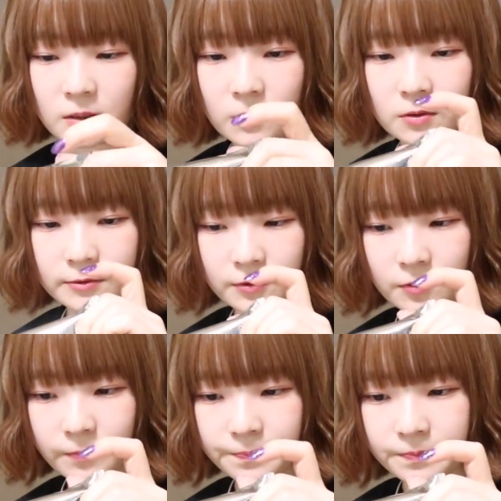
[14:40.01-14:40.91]
イレブン
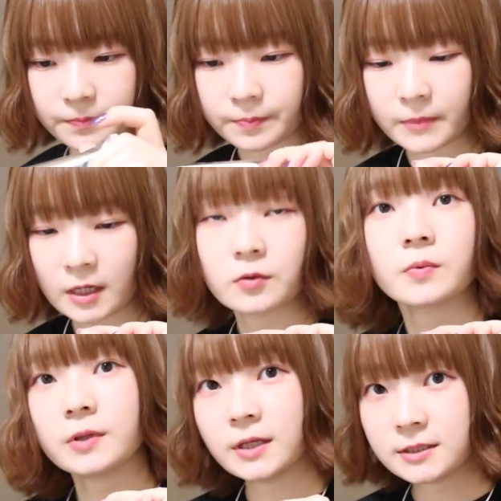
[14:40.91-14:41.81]
のあの
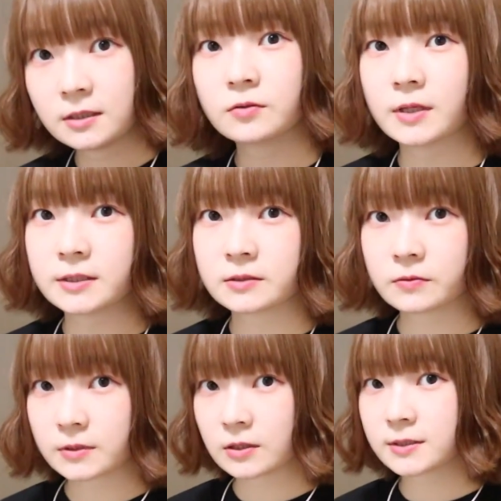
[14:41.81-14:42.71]
ボディシートです
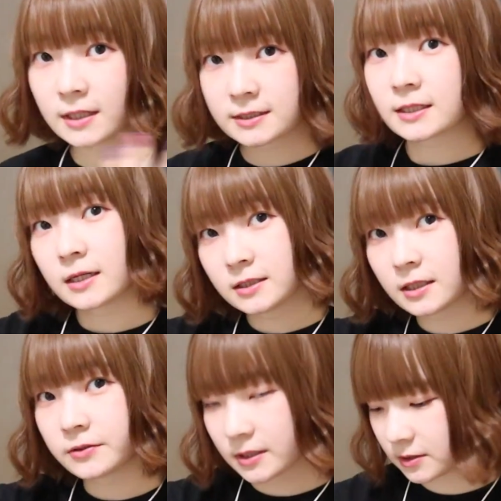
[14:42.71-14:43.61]
あのサラサラに
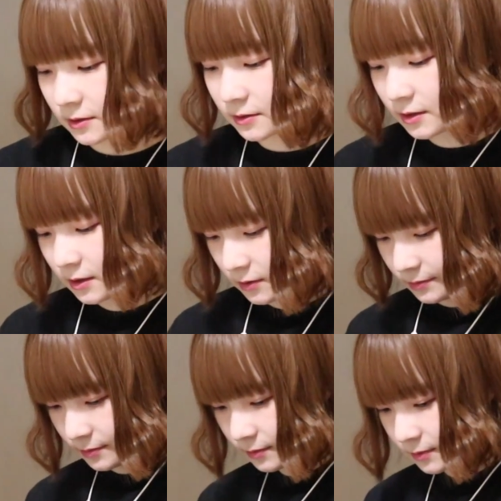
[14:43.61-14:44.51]
なるやつ
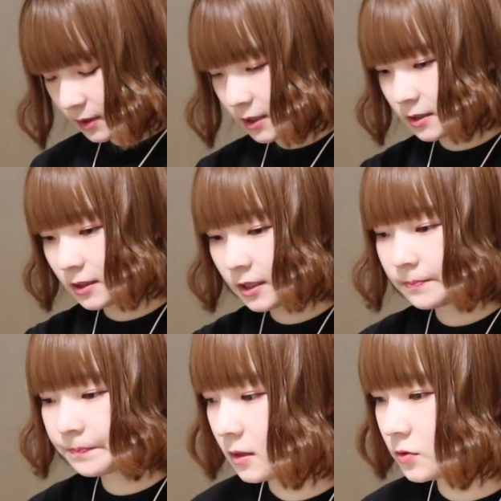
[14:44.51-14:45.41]
を入れて
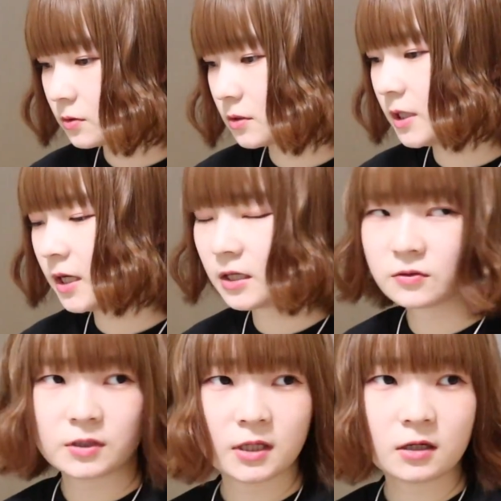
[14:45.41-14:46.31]
ちょっと嫌やけ
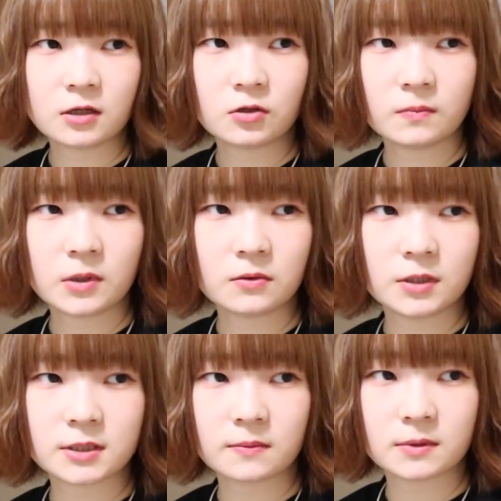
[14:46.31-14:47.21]
ど日焼け止めを
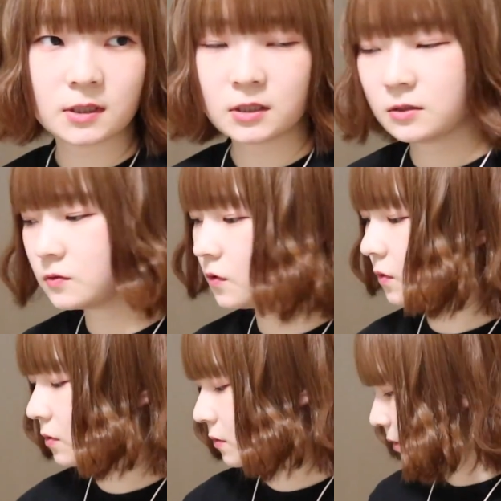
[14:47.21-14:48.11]
久々に塗
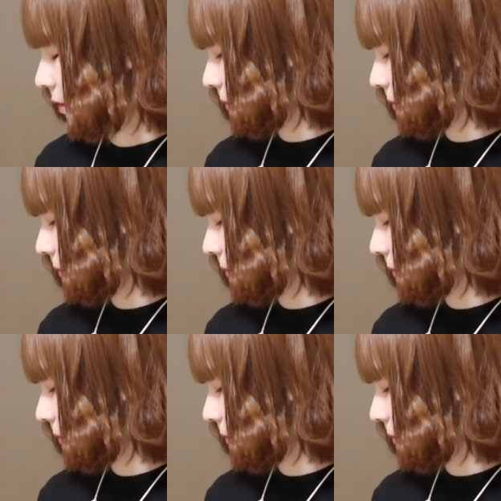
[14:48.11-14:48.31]
ろう